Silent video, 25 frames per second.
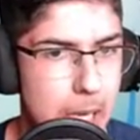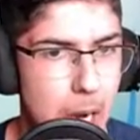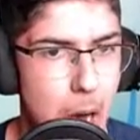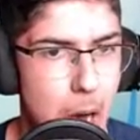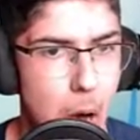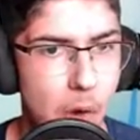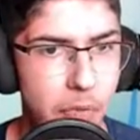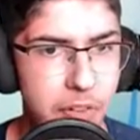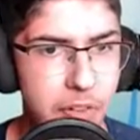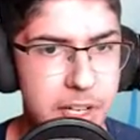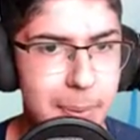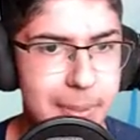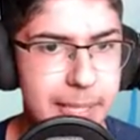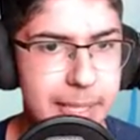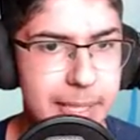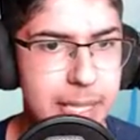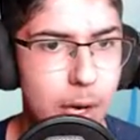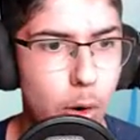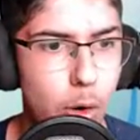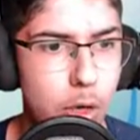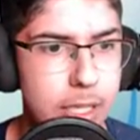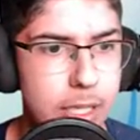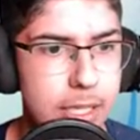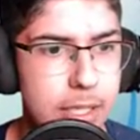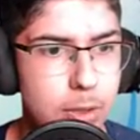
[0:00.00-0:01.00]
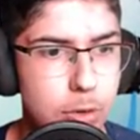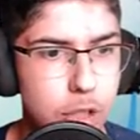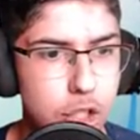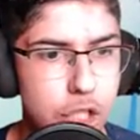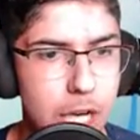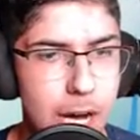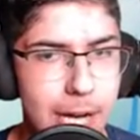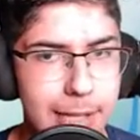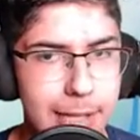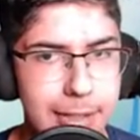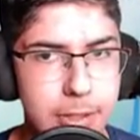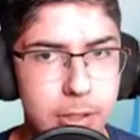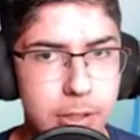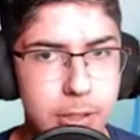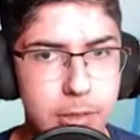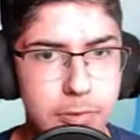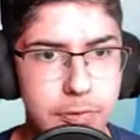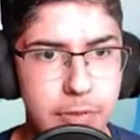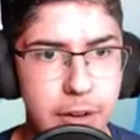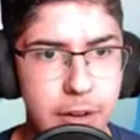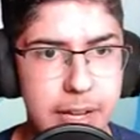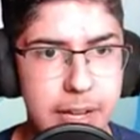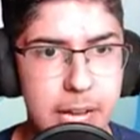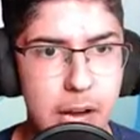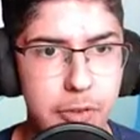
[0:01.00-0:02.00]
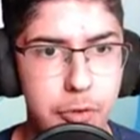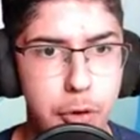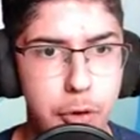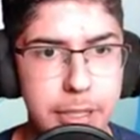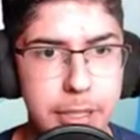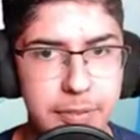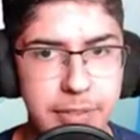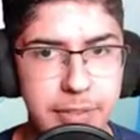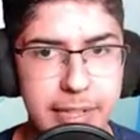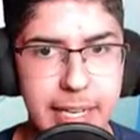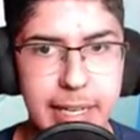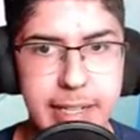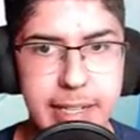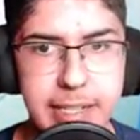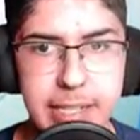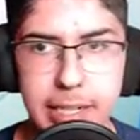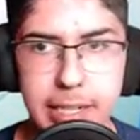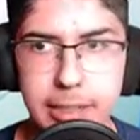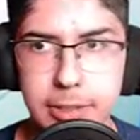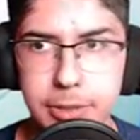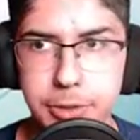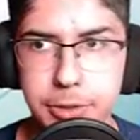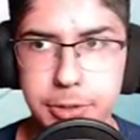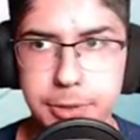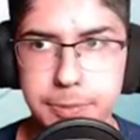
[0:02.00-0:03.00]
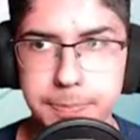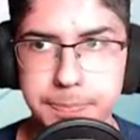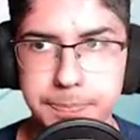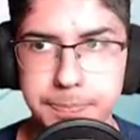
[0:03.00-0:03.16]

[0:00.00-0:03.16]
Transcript: Hoffentlich macht die auch genug Schaden, weil wir ja Volltreffer gegen ihn nicht landen können.